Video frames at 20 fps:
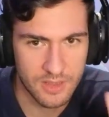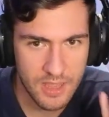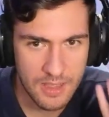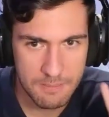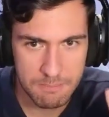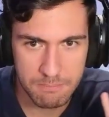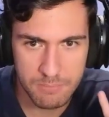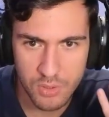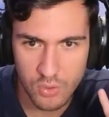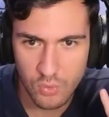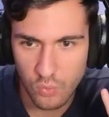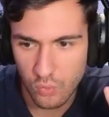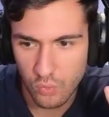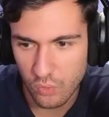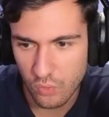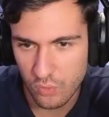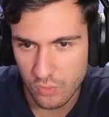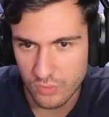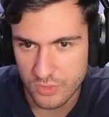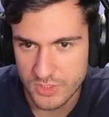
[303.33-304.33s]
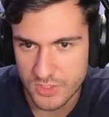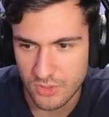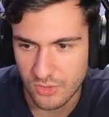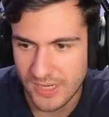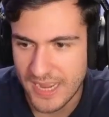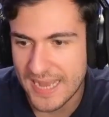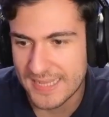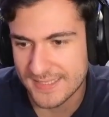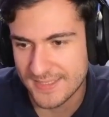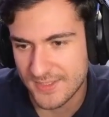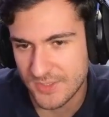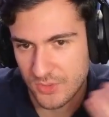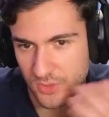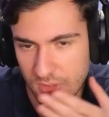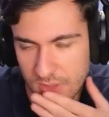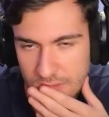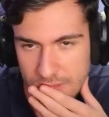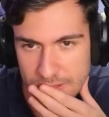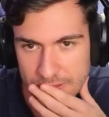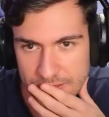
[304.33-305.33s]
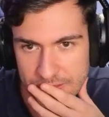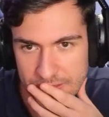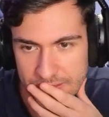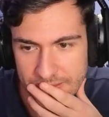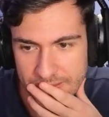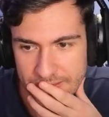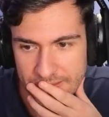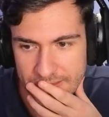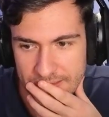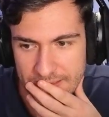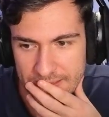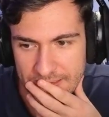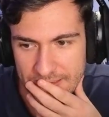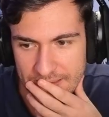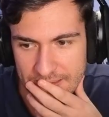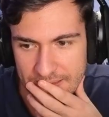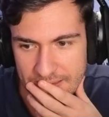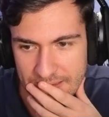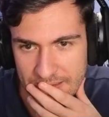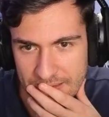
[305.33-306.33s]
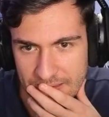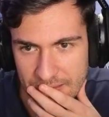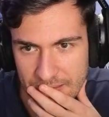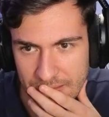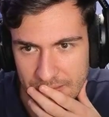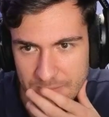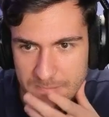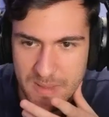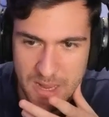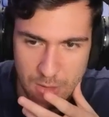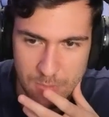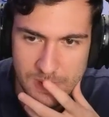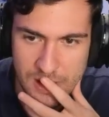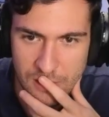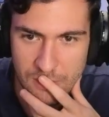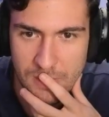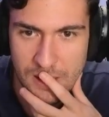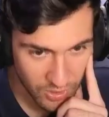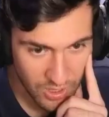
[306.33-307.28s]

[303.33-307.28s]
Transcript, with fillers: Blue sto cazzo. E bello, bello, bello.